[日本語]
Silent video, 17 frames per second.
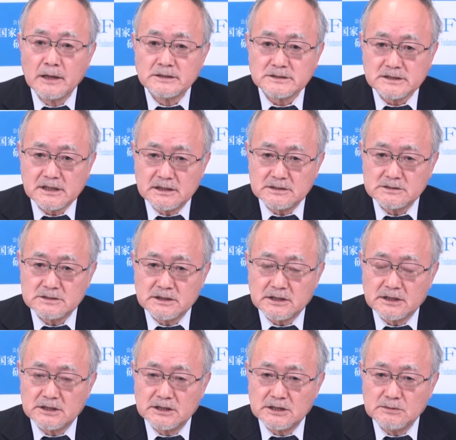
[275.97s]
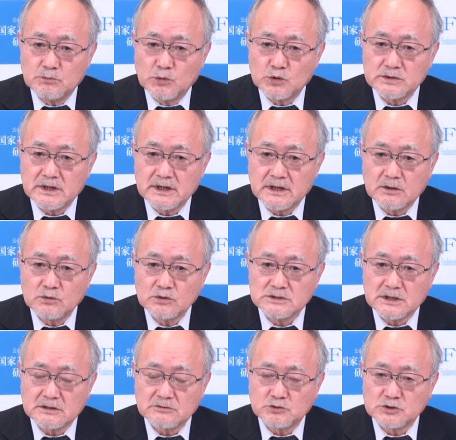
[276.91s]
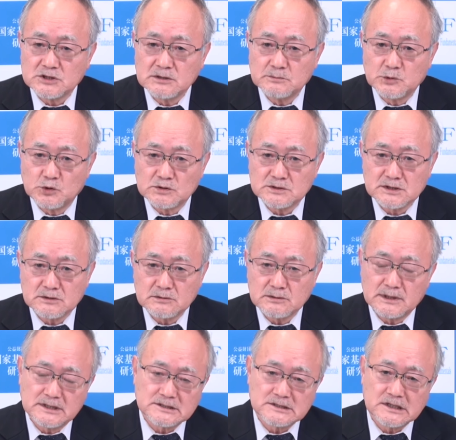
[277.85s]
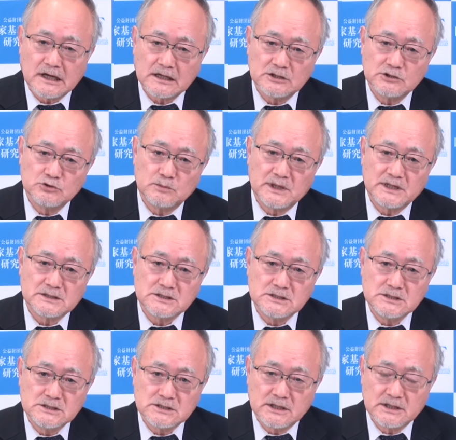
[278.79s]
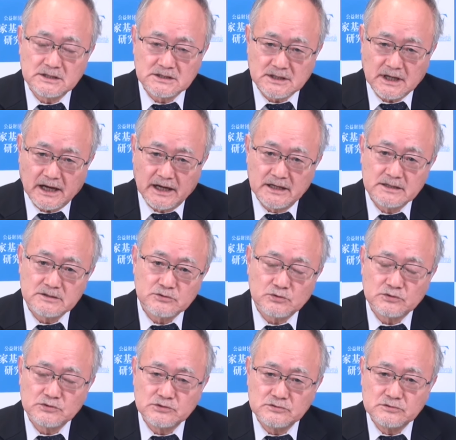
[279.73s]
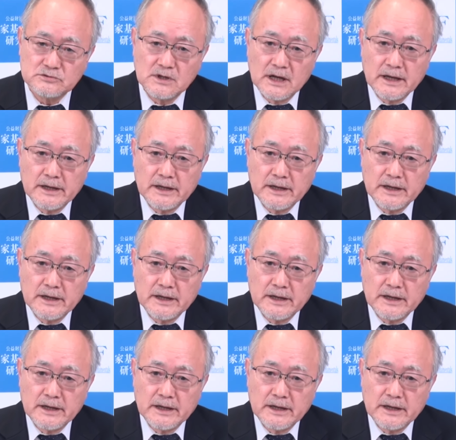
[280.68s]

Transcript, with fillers: 政治的に問題が起きたとしてもそれは先延ばししていきたいという、